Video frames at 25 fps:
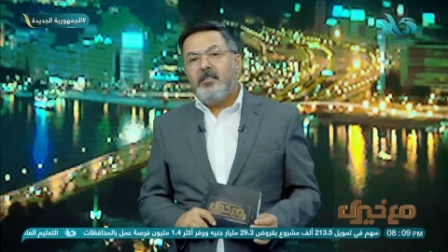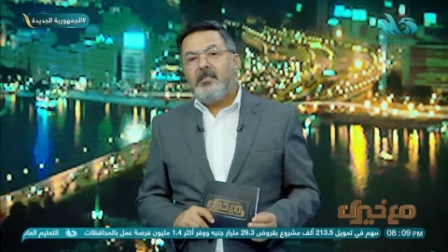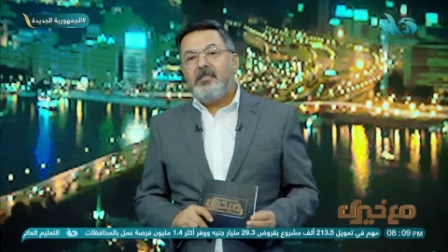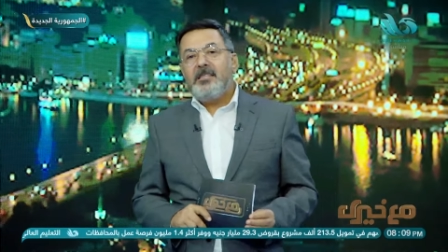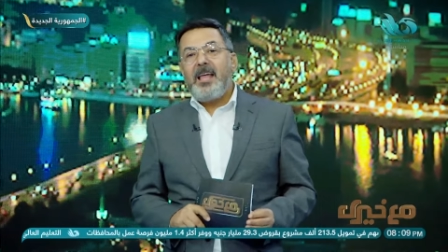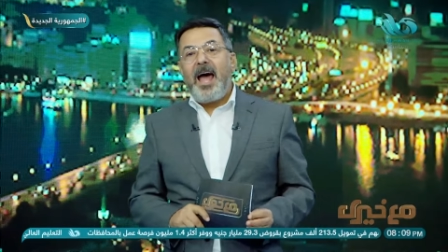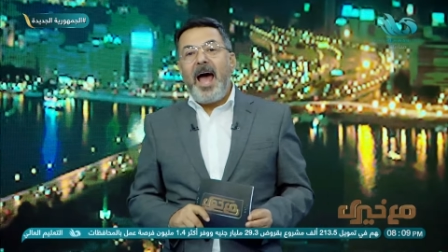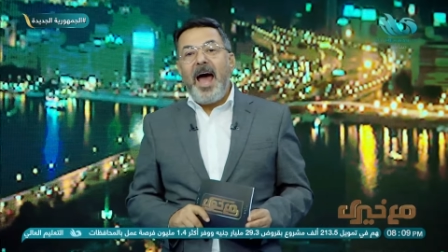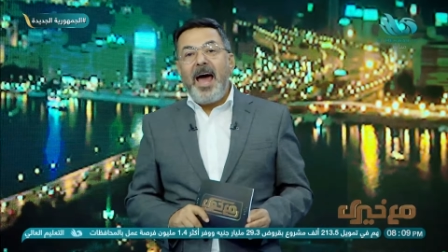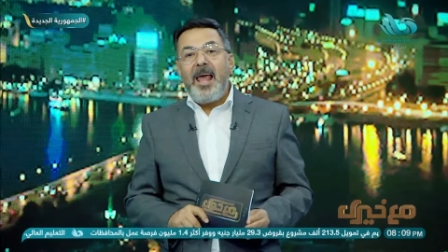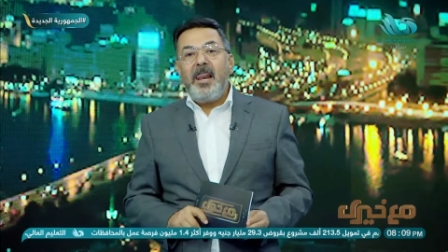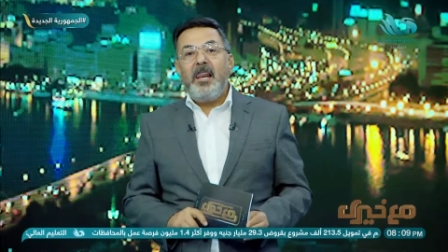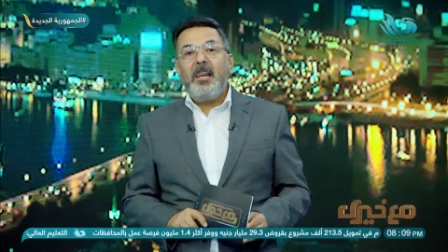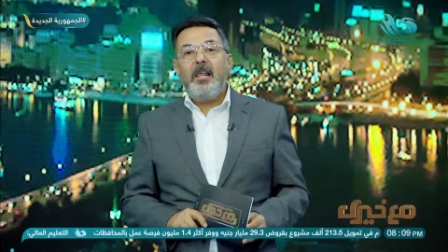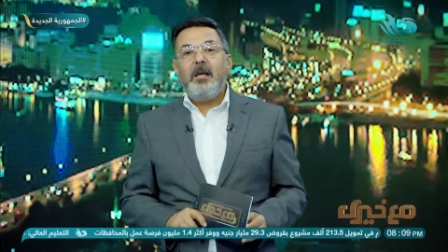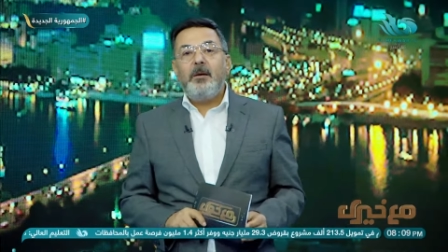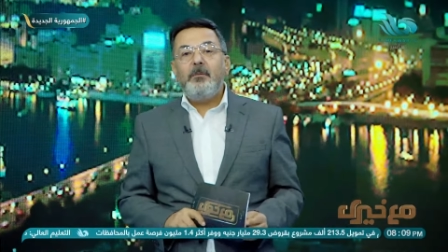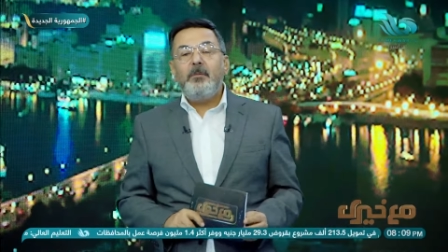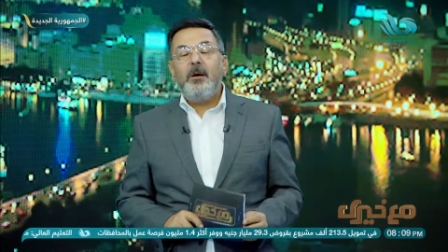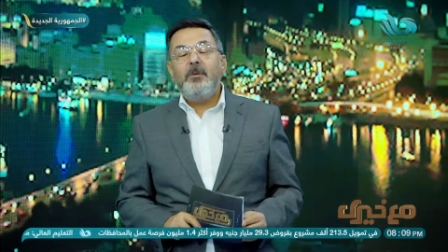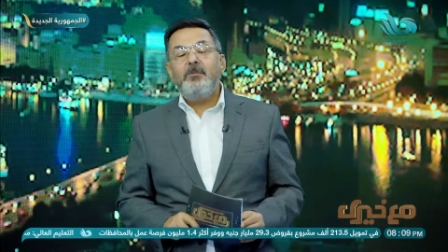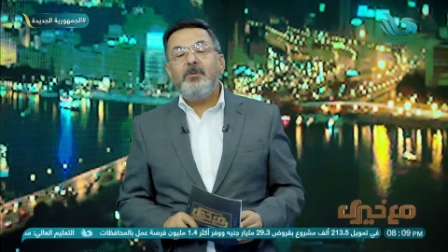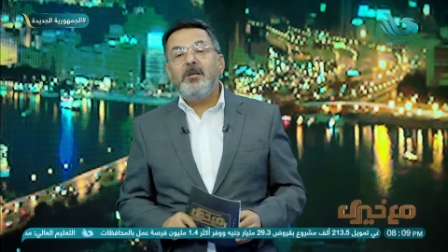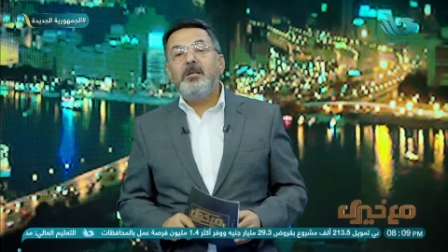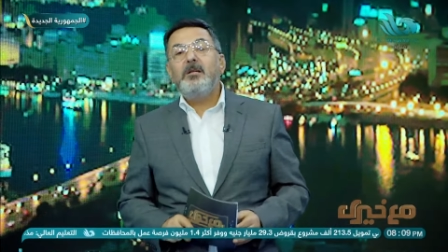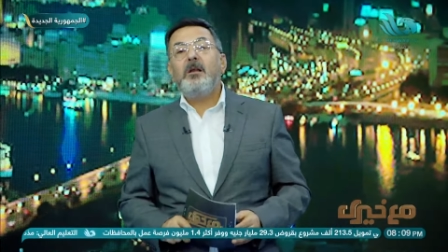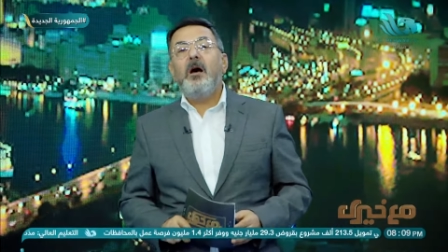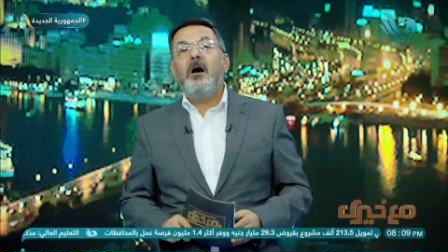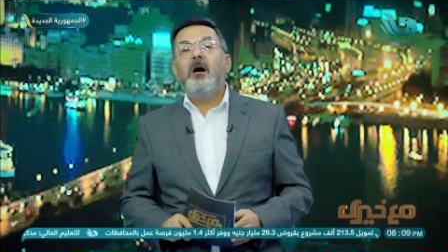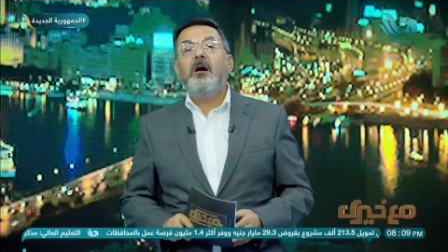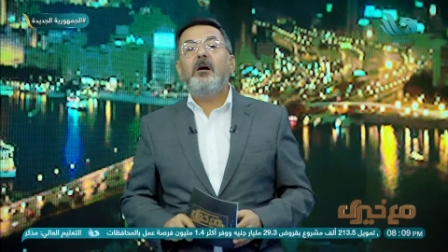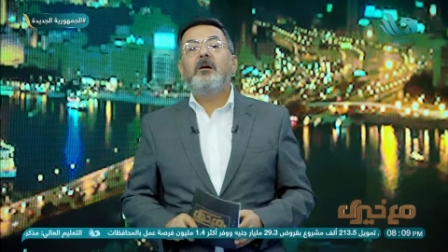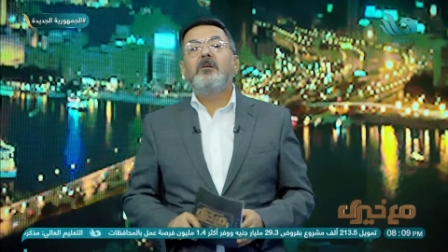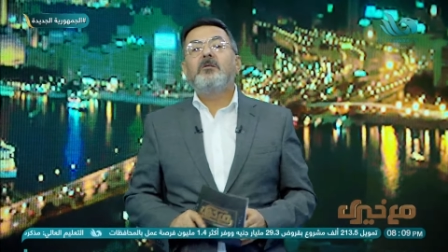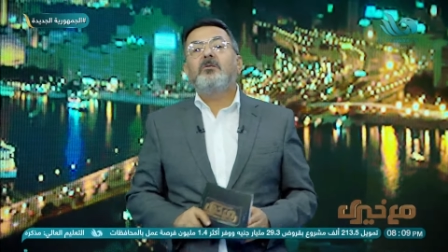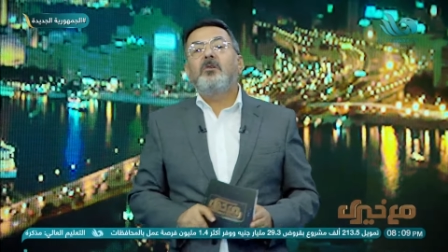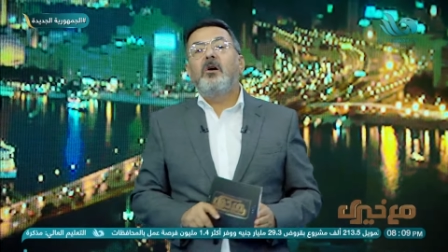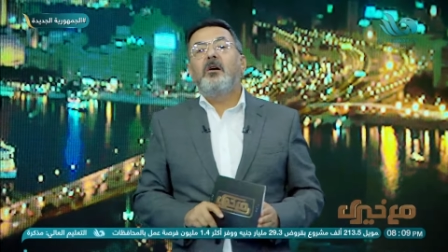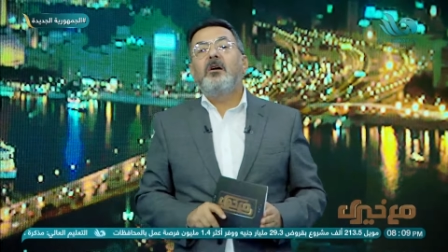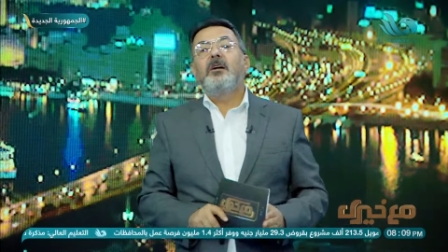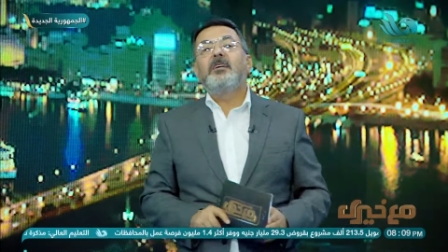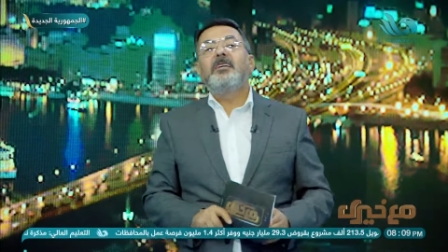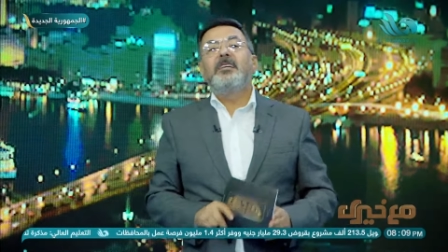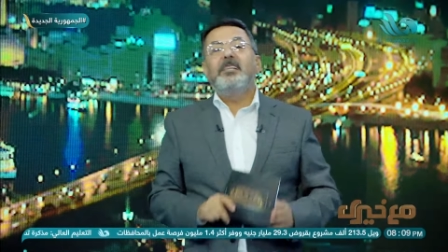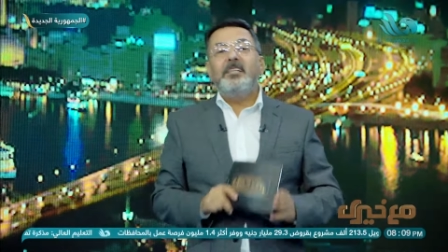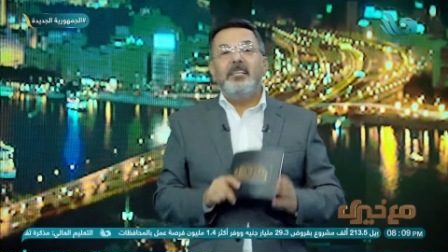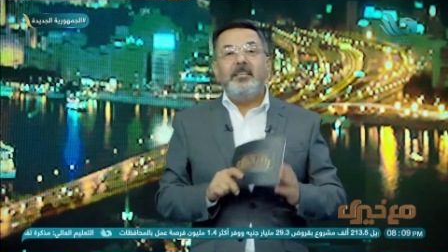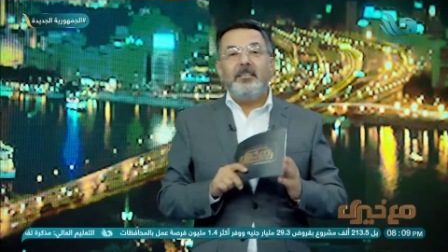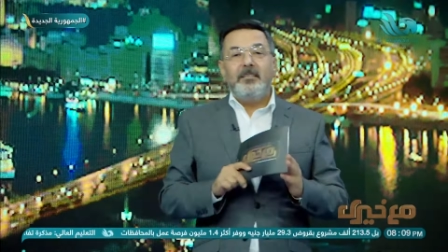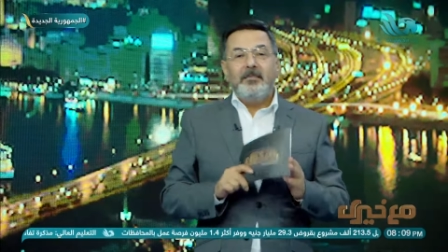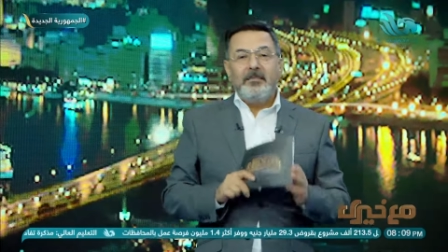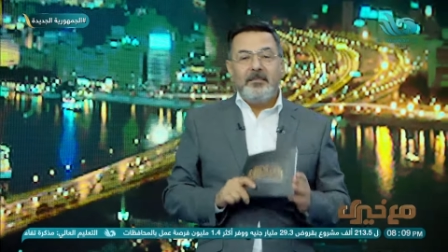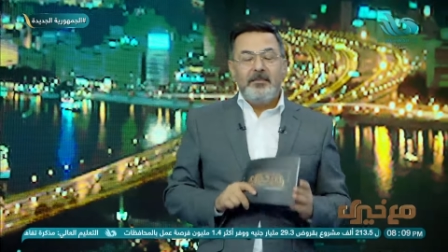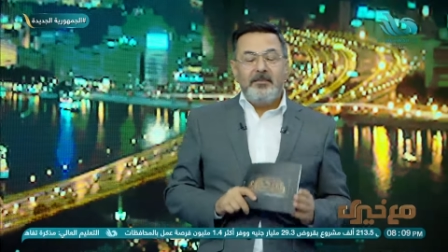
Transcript: تعلم من أخطائه